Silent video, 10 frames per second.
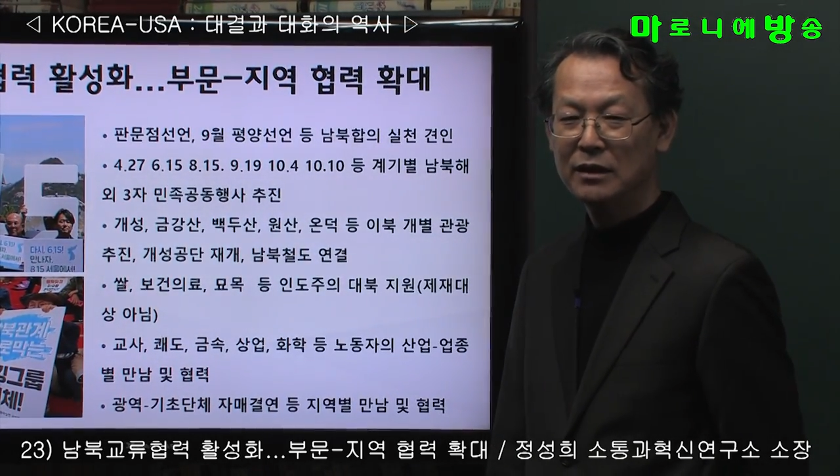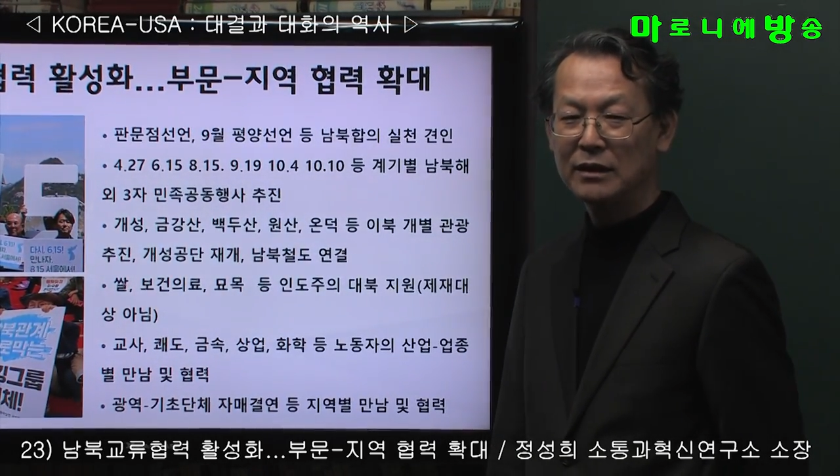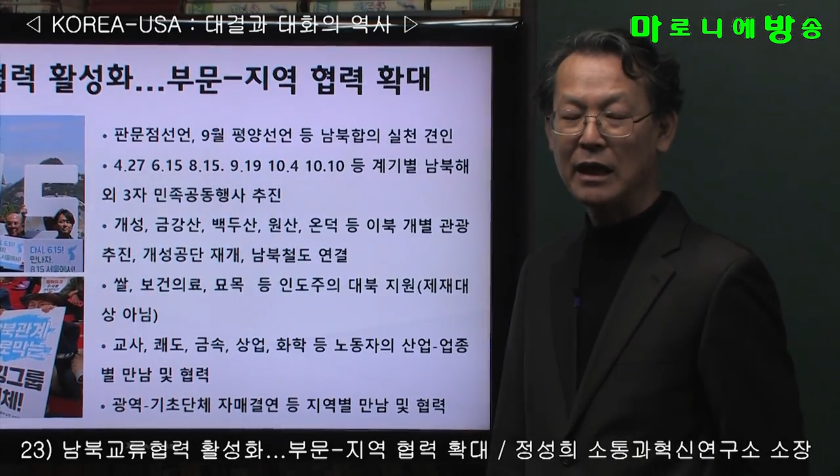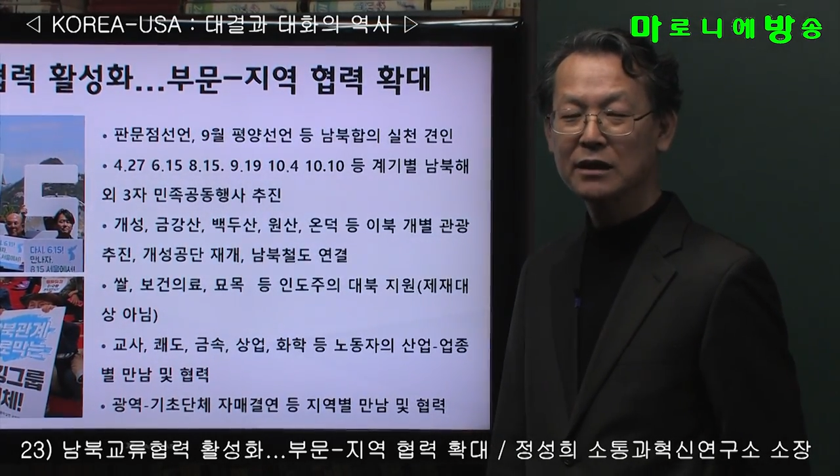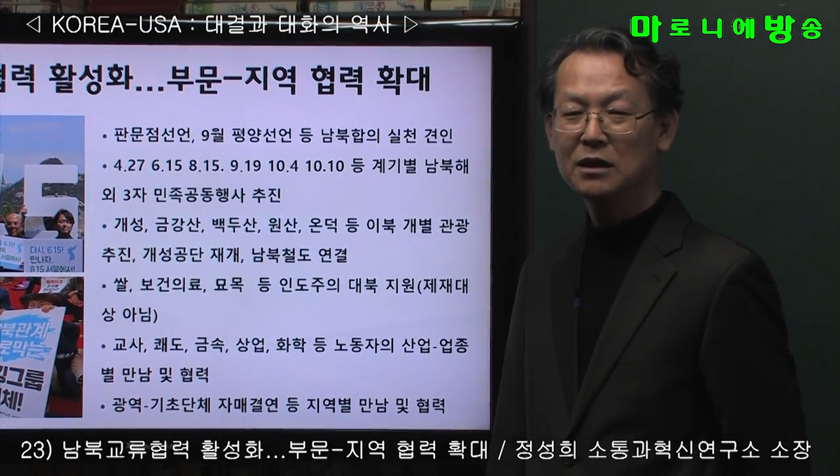
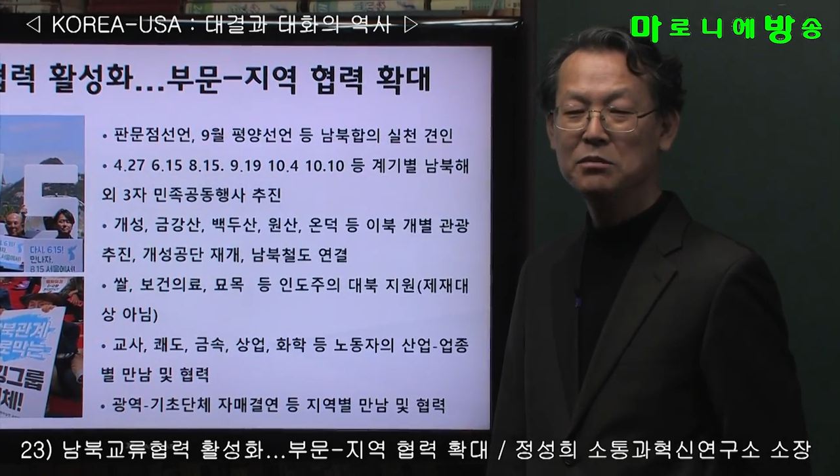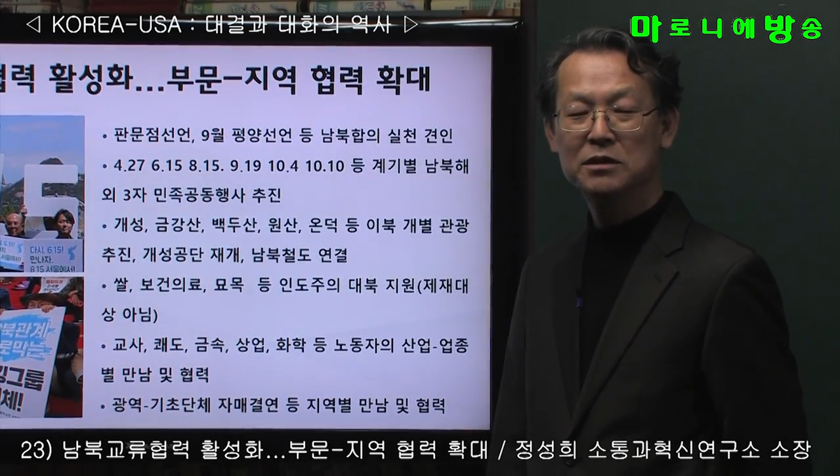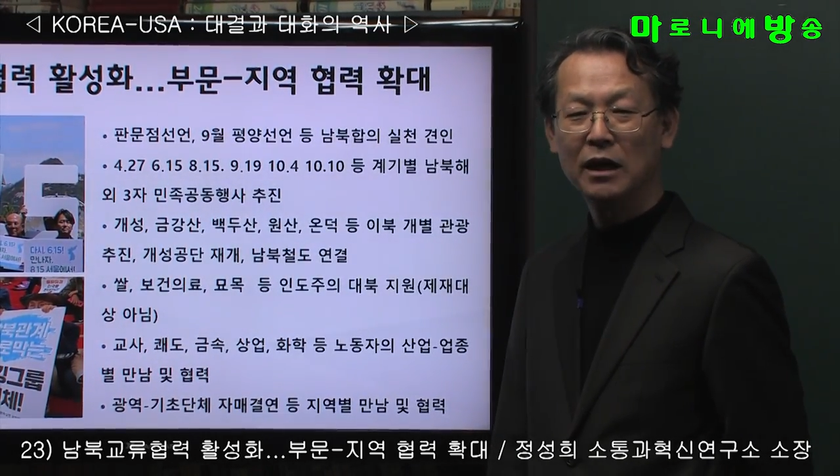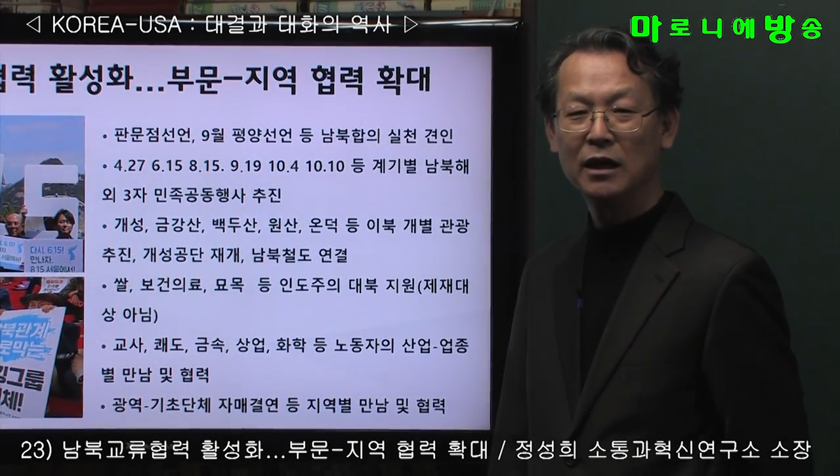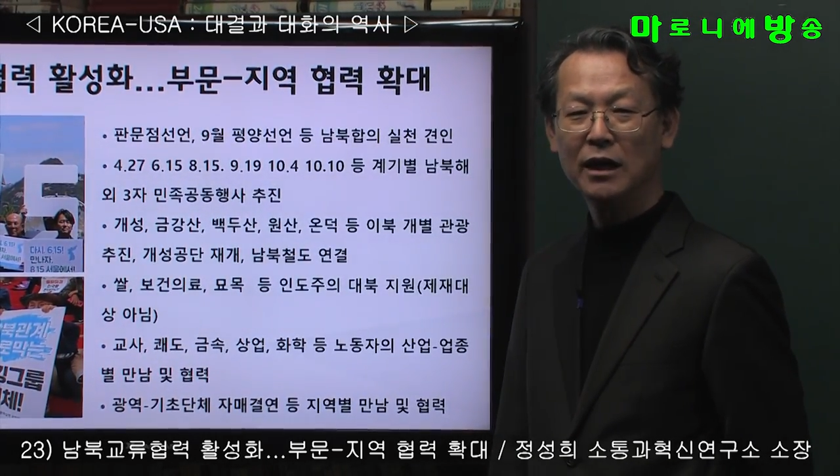단거리
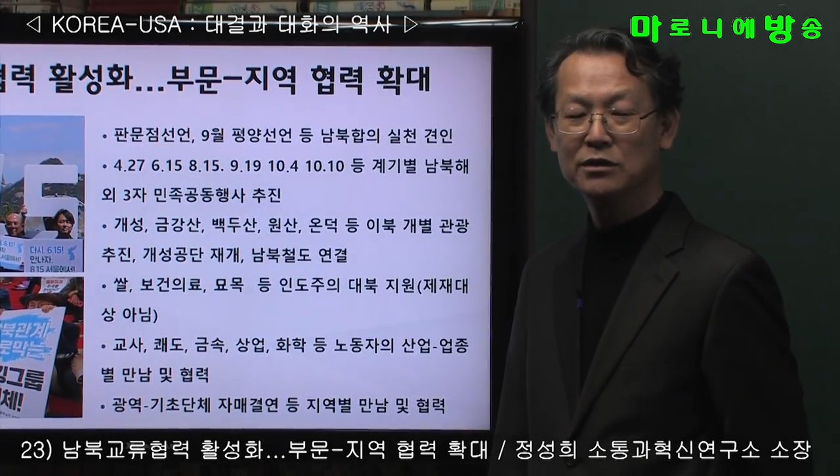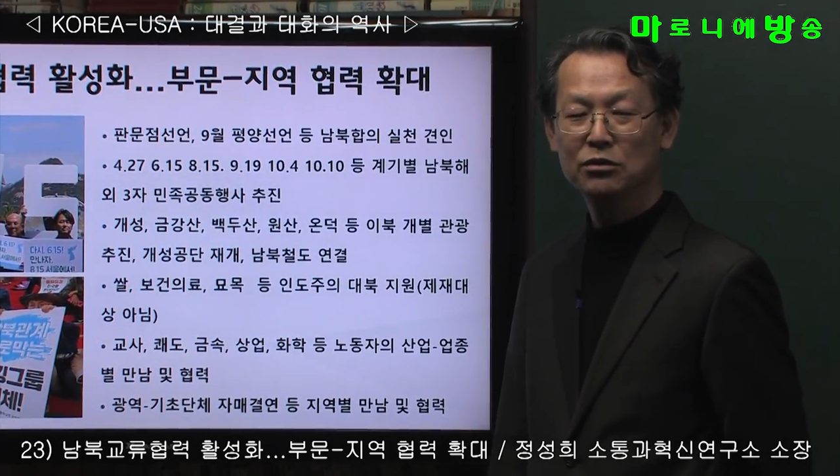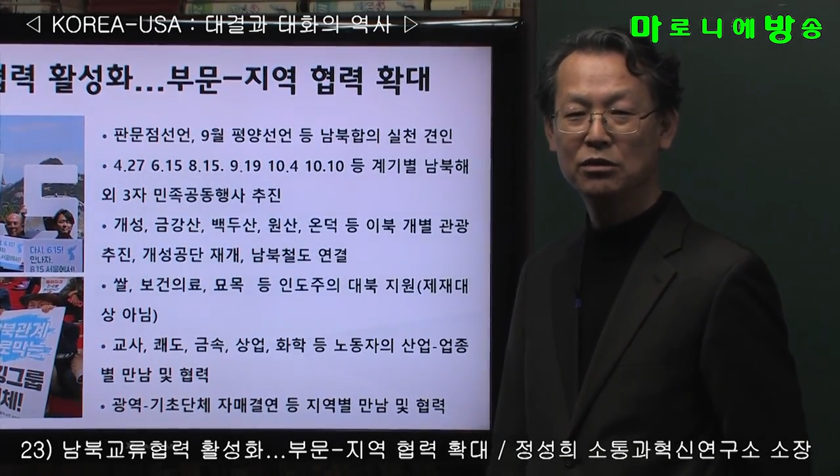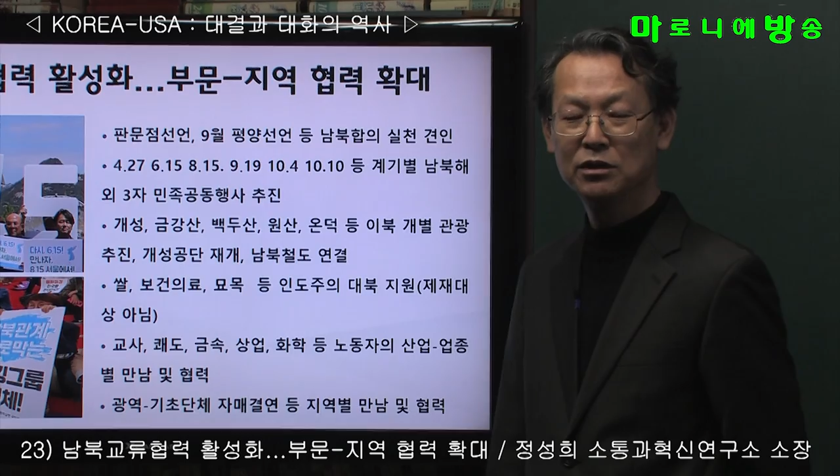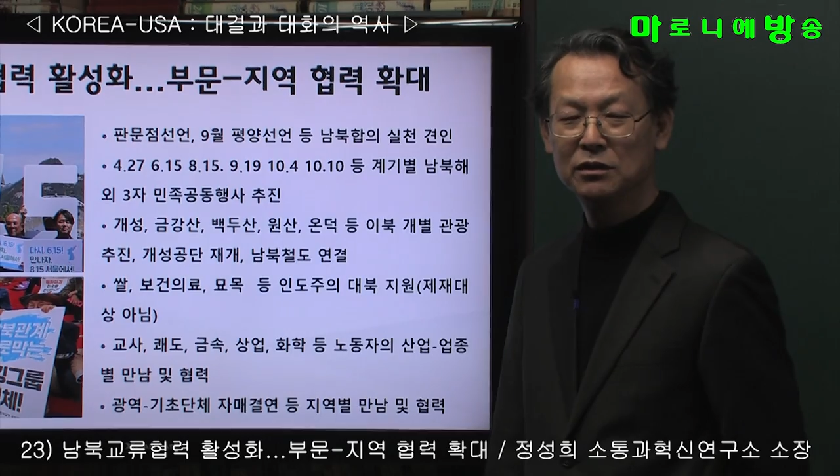미사일
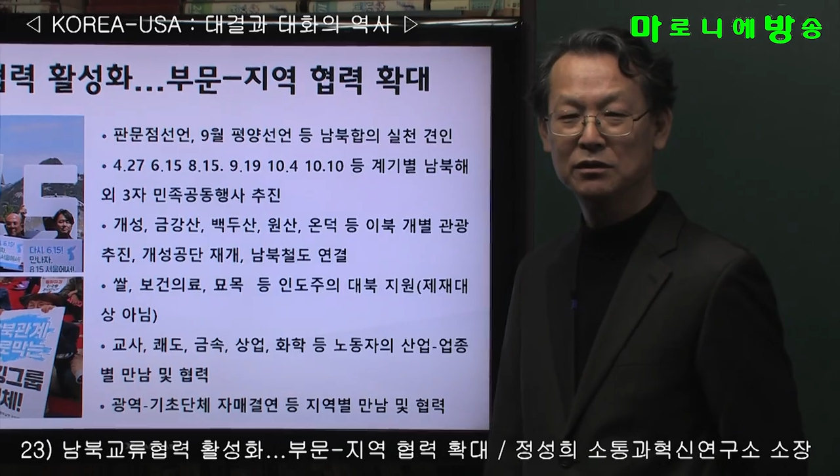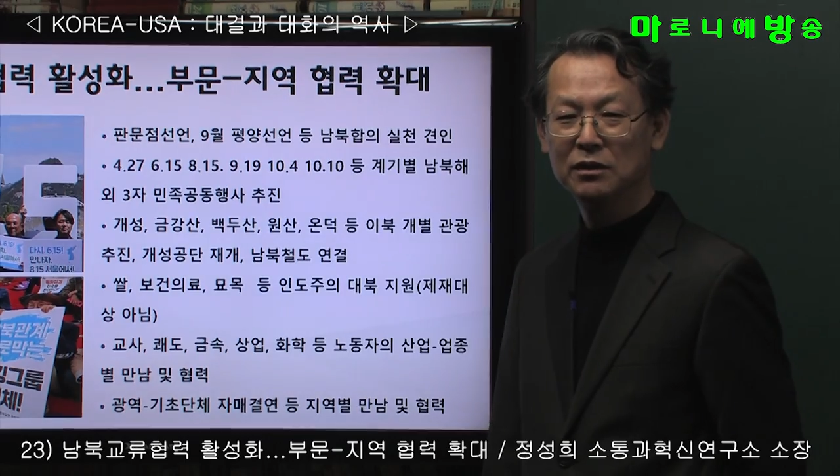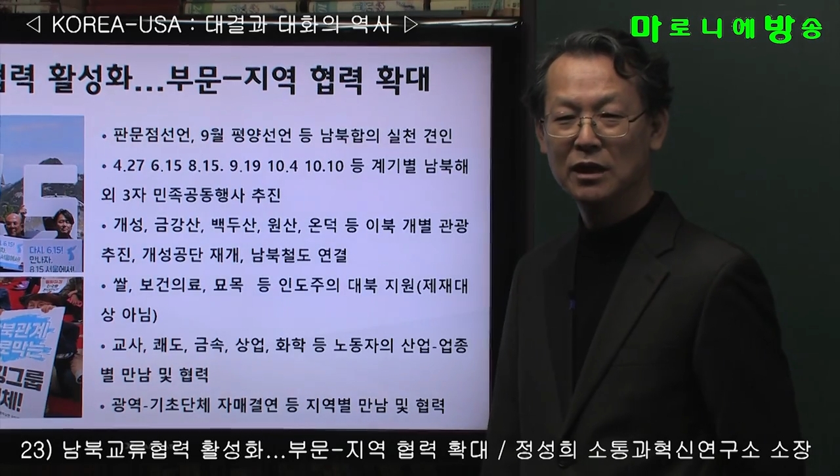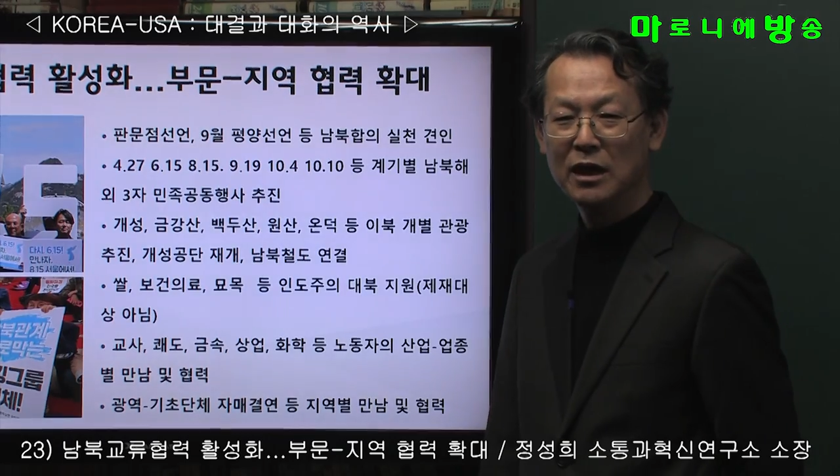가지고는